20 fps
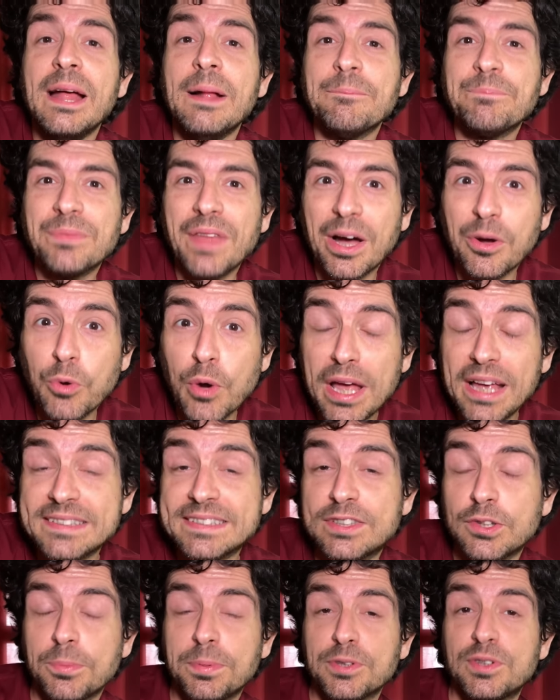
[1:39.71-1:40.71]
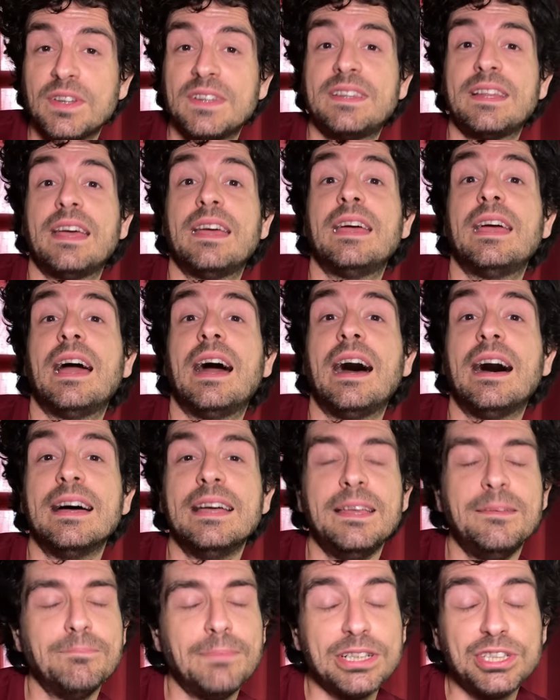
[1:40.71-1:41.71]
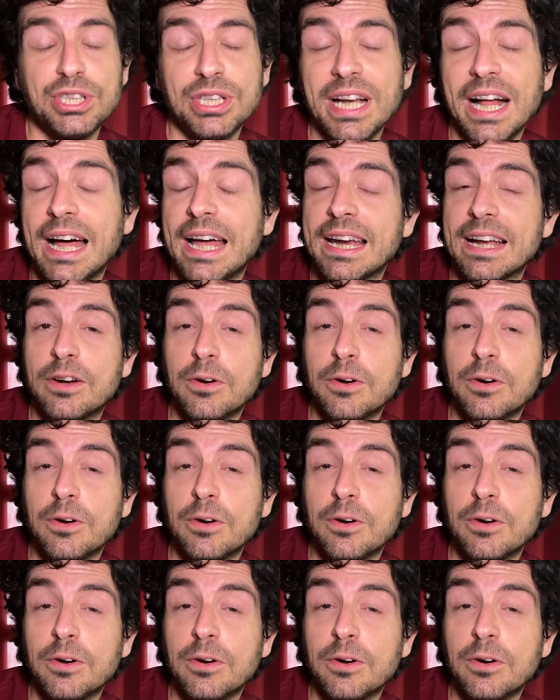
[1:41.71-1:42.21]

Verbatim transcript: da questo potete immaginare,